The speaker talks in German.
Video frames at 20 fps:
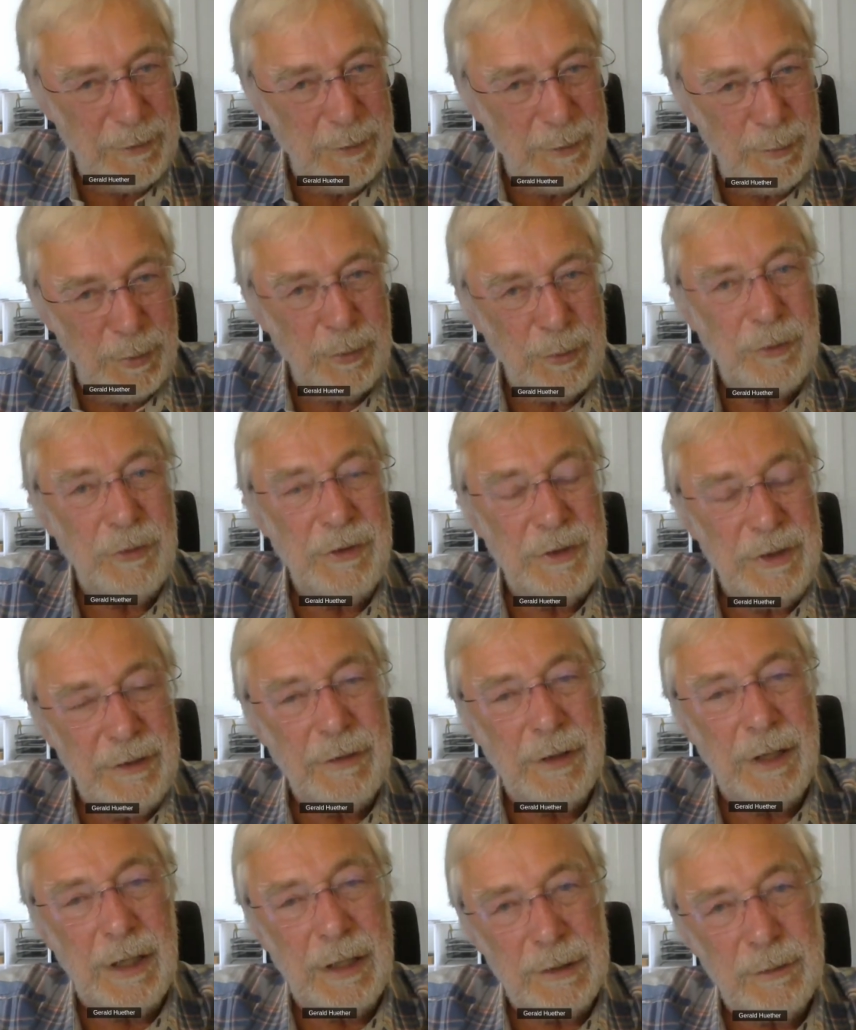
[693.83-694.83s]
eine
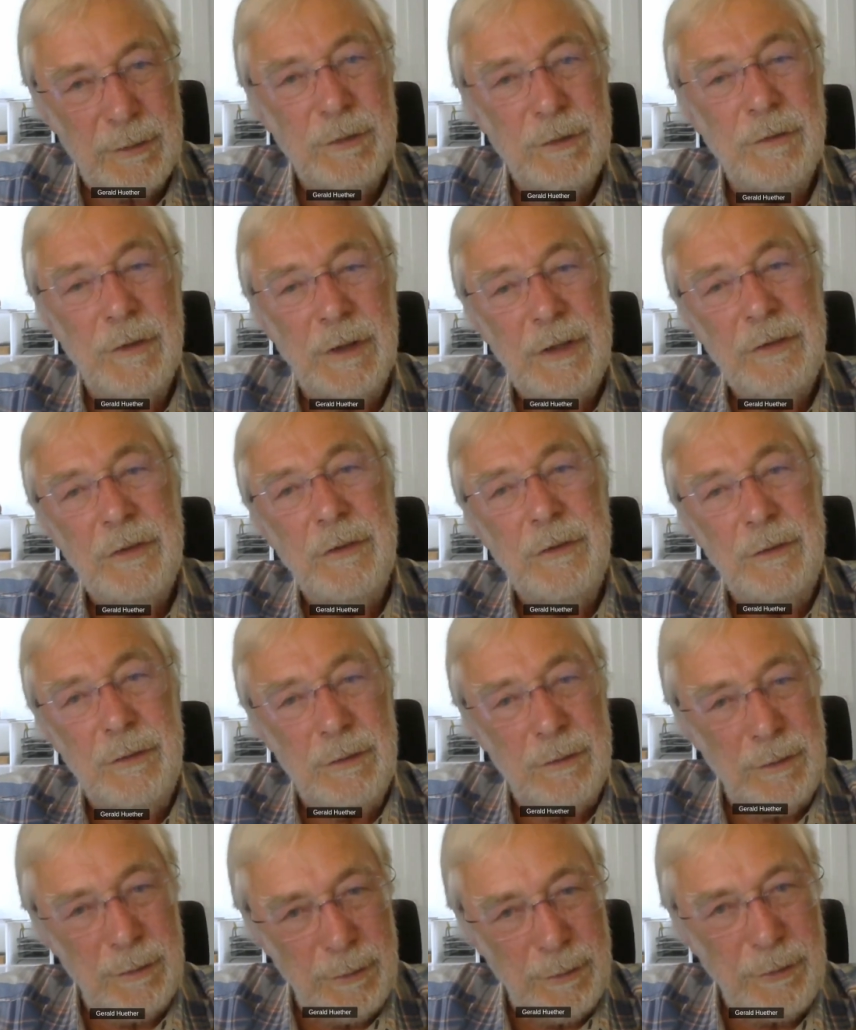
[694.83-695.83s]
positive Art und Weise
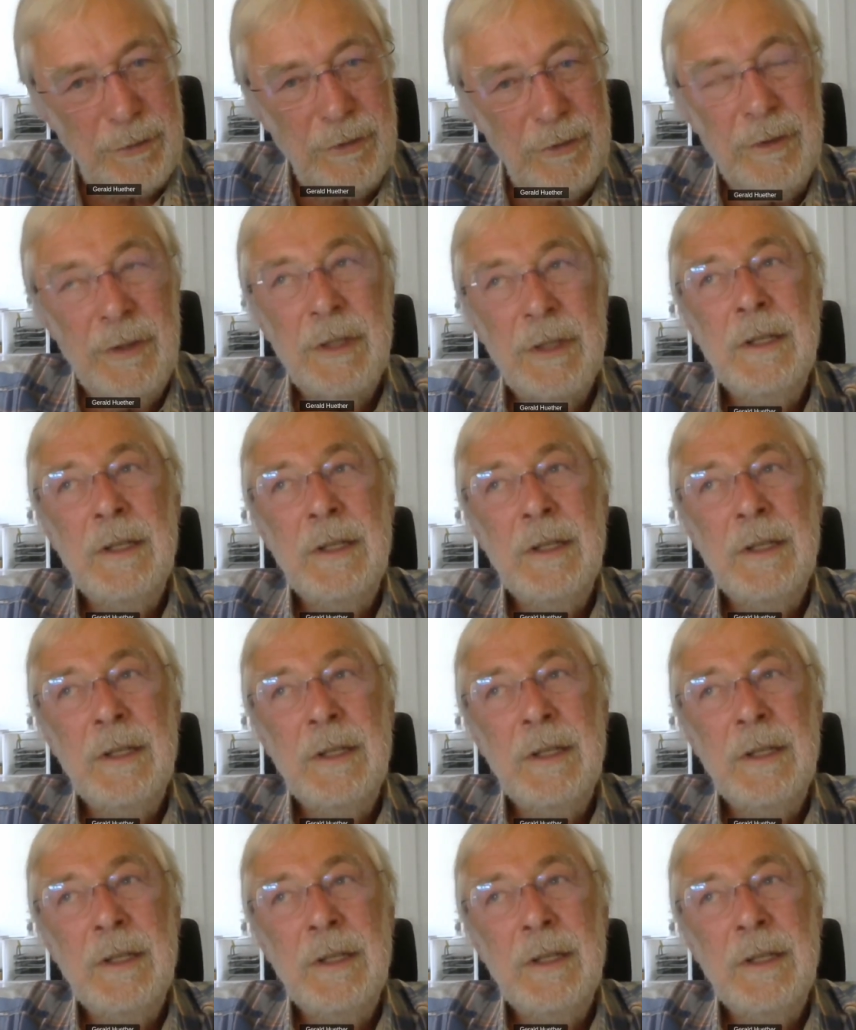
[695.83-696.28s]
zu lösen,